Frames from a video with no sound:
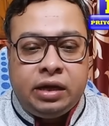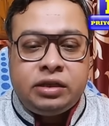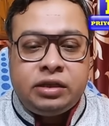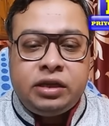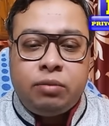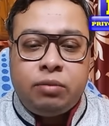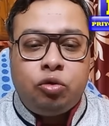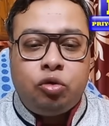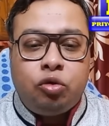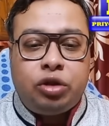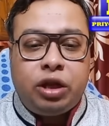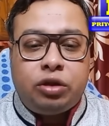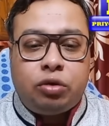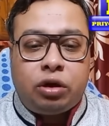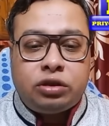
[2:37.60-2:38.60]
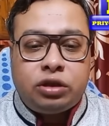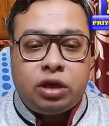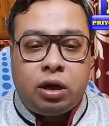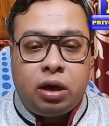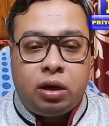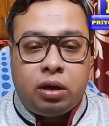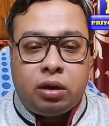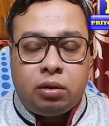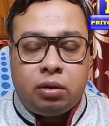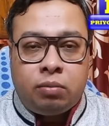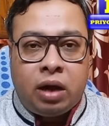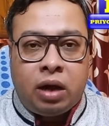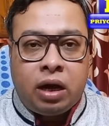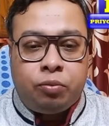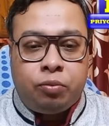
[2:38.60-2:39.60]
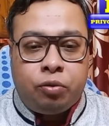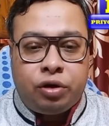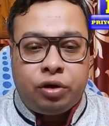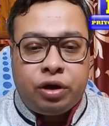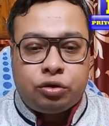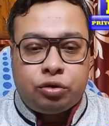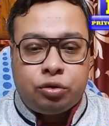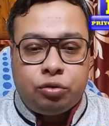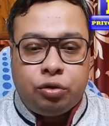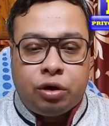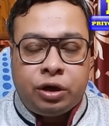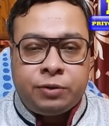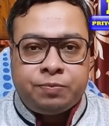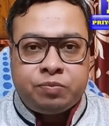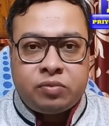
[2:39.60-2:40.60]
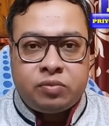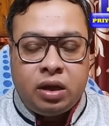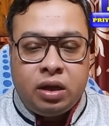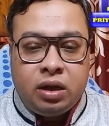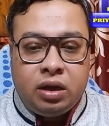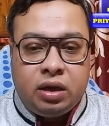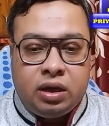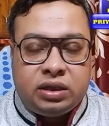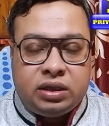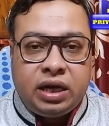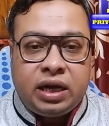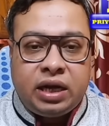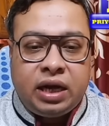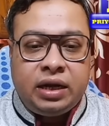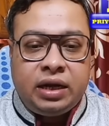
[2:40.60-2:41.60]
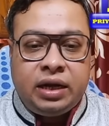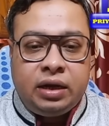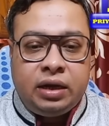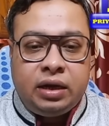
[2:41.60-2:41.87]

যে মুহূর্তে দরজা ভাঙার প্রক্রিয়া শুরু হয় সেখানে